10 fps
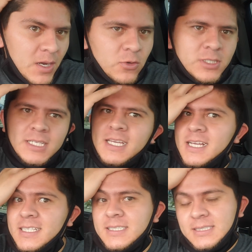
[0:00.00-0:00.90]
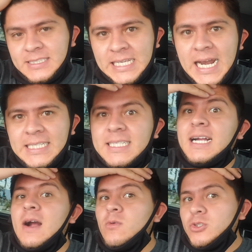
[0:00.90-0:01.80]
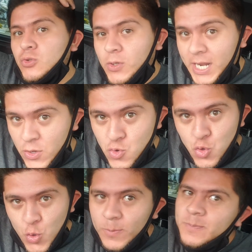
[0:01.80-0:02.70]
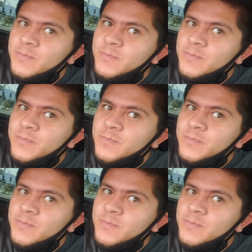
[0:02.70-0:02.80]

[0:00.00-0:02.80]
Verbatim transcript: Ahora sí, se les acabó su greñudo.